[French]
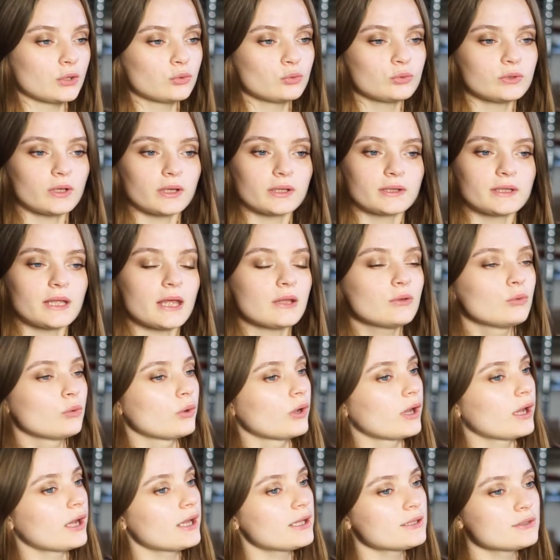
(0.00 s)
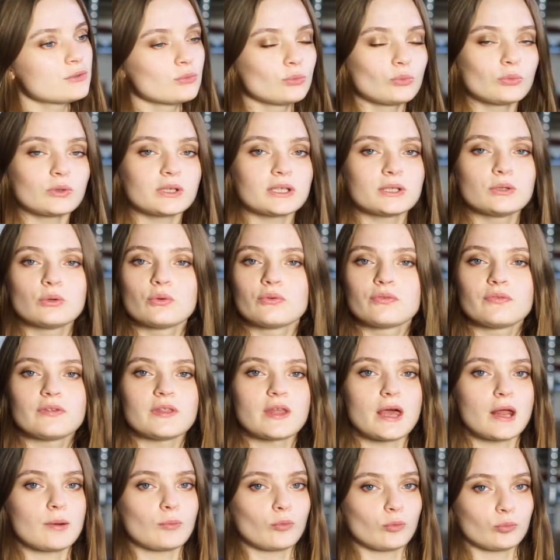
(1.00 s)
tout un tas de raisons qui au
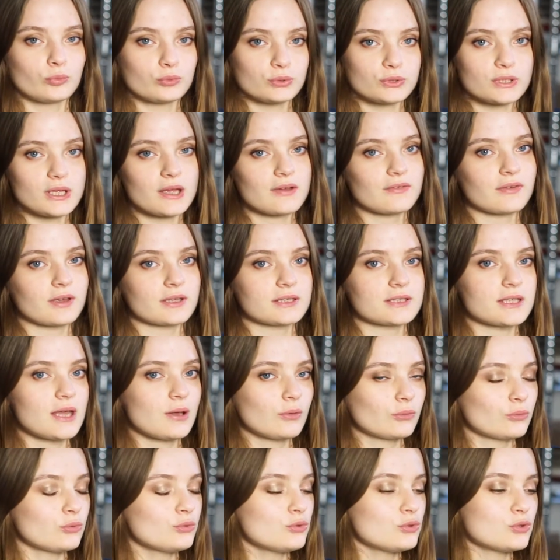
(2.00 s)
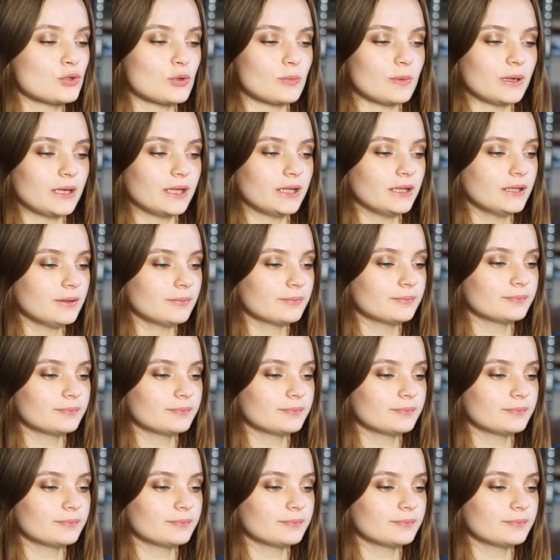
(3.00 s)
final m'ont poussé à faire ça en une semaine.